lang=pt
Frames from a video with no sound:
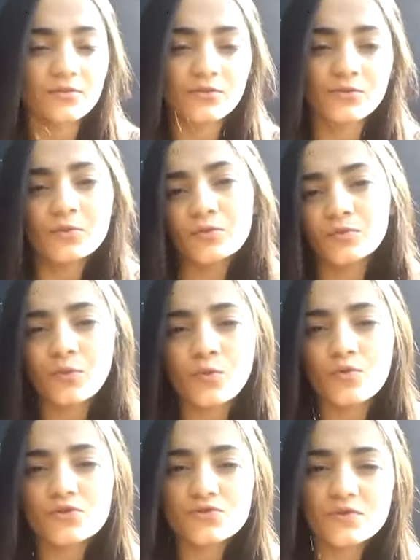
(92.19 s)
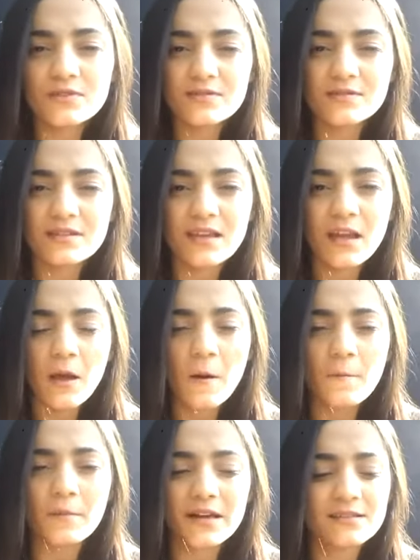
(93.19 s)
do, do curso em si,
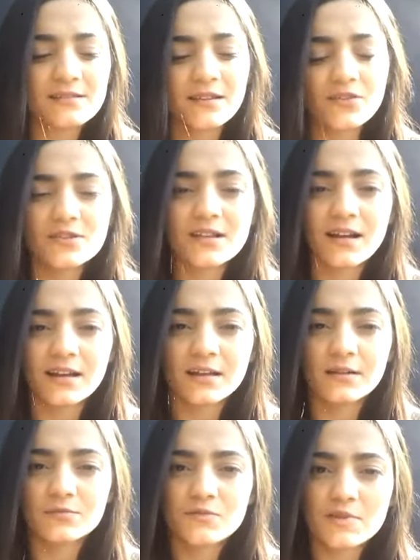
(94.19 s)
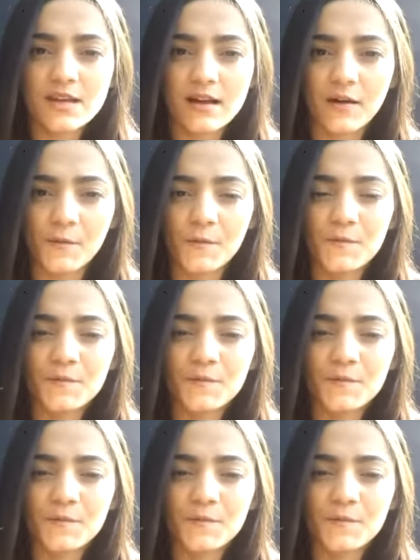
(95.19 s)
mas na nossa carreira musical.